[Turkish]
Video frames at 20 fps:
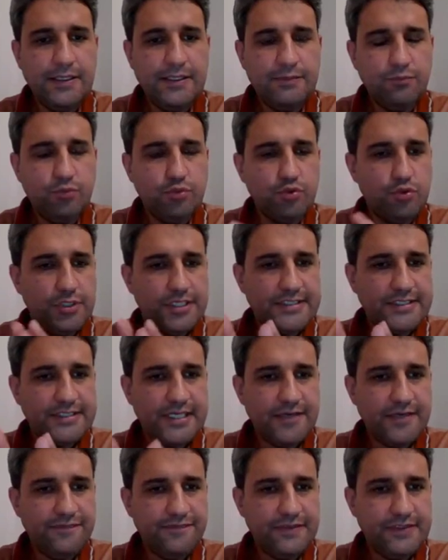bu süre
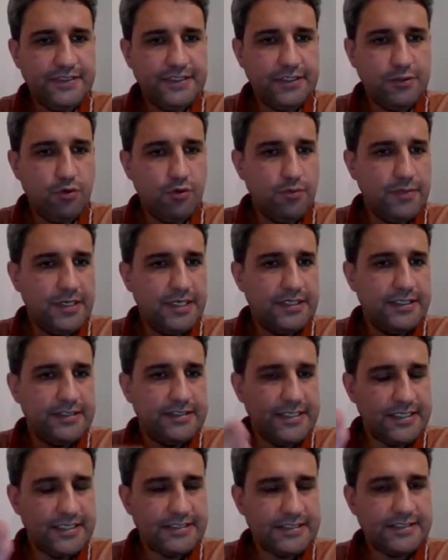zarfında normal
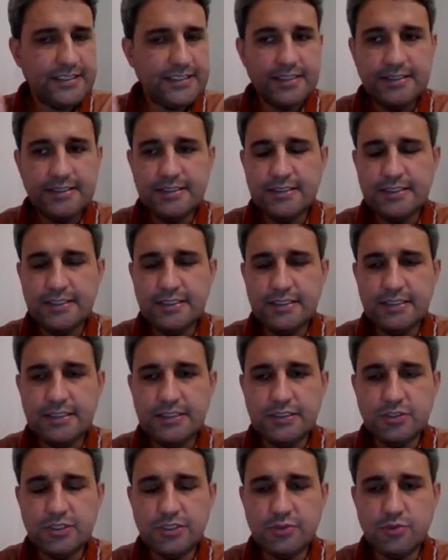ders saat e,
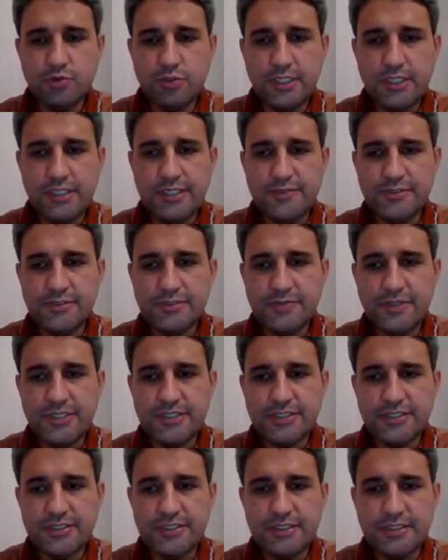sürelerimiz
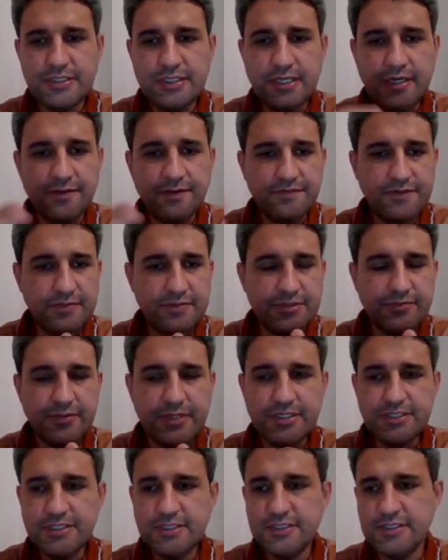başladığında, haftamız
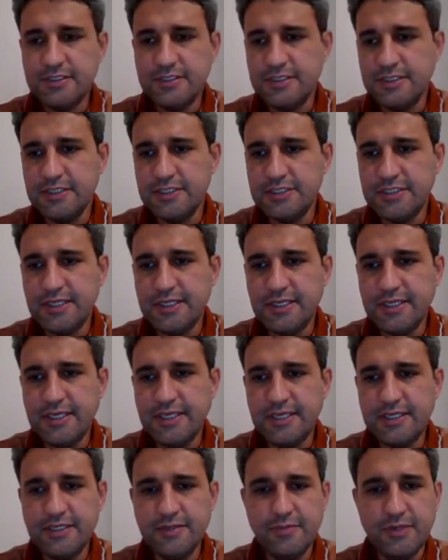başladığında işte
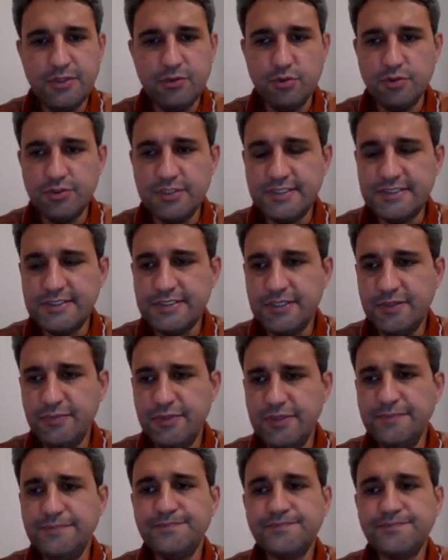Ekim ayının ortası gibi